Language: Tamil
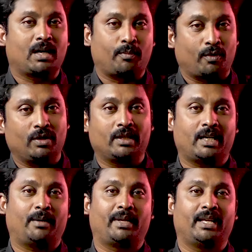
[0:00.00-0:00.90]
காண போகுது
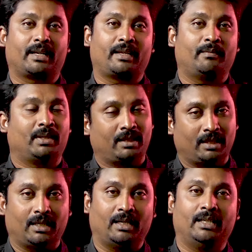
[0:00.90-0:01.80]
அப்படிங்கிறதையும் வந்து
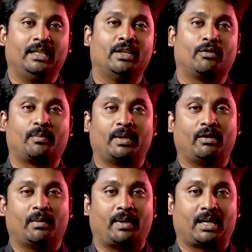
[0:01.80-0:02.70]
இந்த ஒரு
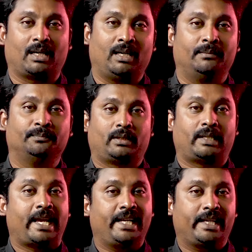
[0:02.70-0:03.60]
பதிவில் பார்க்கலாம்
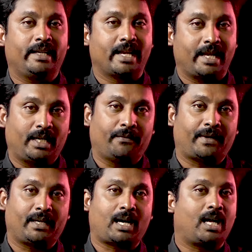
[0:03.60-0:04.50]
நைன்டீன் நைன்டி
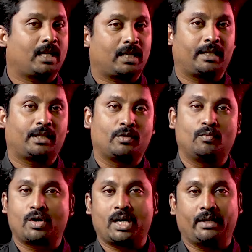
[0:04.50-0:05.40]
ஃபைவ் காலகட்டத்துக்கு
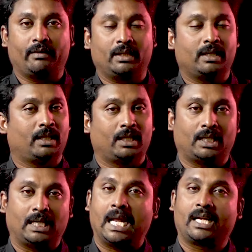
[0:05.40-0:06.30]
முன்னாடி வந்து
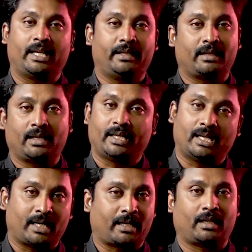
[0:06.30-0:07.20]
லேண்ட்லைன் தான்
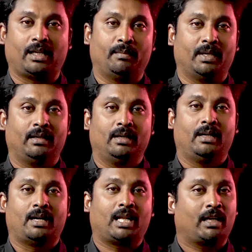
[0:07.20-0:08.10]
எல்லா இடத்துலையுமே
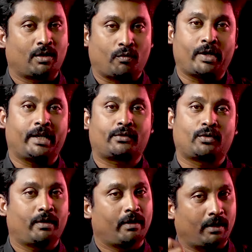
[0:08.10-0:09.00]
அதாவது ஒயர்
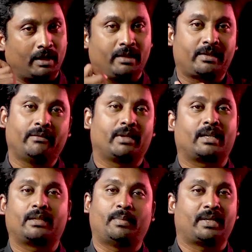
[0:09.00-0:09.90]
சொரி ரிசீவர்
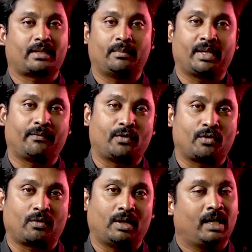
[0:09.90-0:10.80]
எடுத்து பேசுகிற மாதிரி ஃபோன்
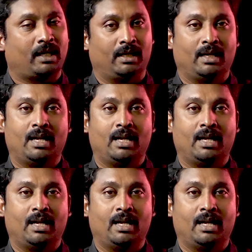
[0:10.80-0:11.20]
இருக்கும் இல்லையா